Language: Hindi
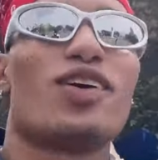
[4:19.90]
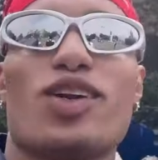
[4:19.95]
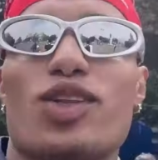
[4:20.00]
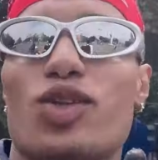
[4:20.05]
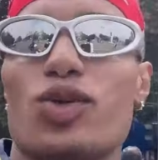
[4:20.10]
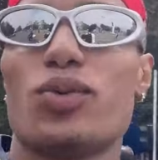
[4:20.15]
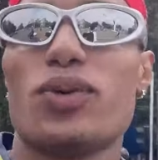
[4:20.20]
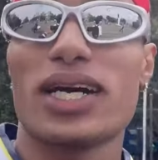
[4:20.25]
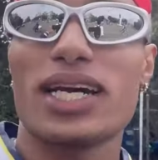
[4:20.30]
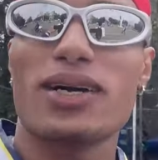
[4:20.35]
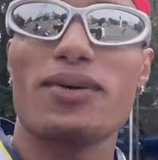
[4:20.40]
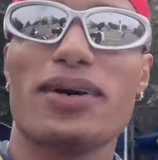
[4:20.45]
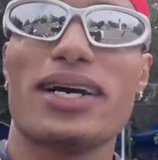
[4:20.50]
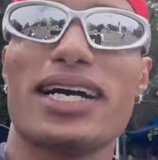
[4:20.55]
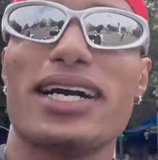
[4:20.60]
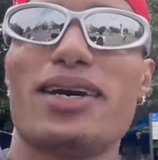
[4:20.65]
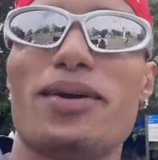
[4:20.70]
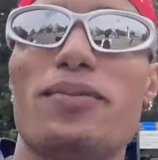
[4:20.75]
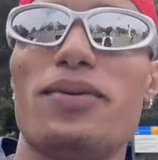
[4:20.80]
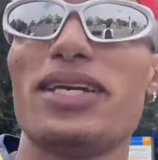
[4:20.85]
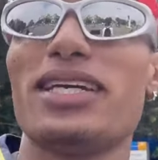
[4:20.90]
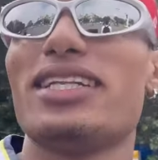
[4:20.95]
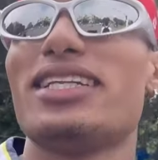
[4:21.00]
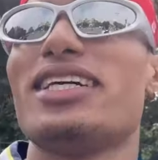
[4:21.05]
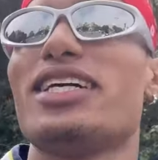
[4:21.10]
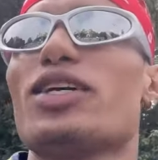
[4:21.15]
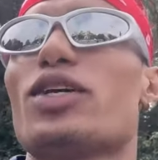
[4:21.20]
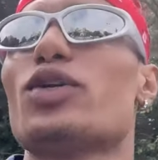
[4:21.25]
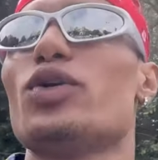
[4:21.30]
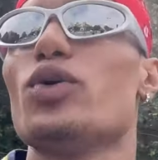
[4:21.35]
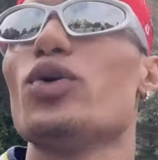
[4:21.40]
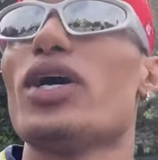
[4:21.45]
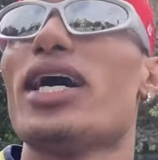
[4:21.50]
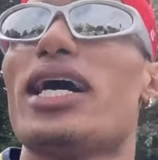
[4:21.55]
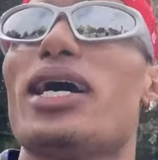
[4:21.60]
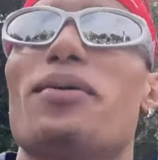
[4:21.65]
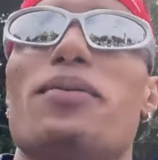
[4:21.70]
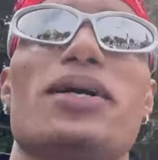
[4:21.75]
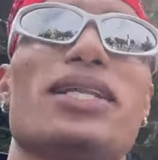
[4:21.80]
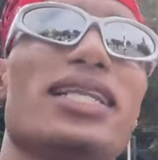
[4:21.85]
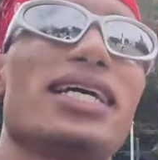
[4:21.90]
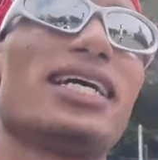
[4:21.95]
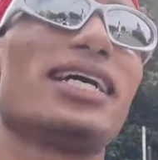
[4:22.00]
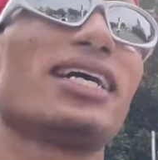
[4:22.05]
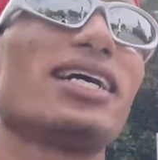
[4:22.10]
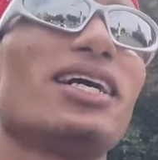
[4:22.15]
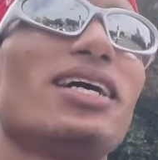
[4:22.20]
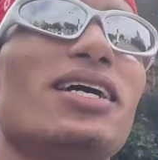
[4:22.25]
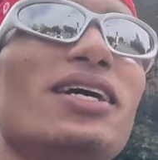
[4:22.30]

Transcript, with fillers: और तुम्हारा भाई अभी इधर क्यों आया बताएगा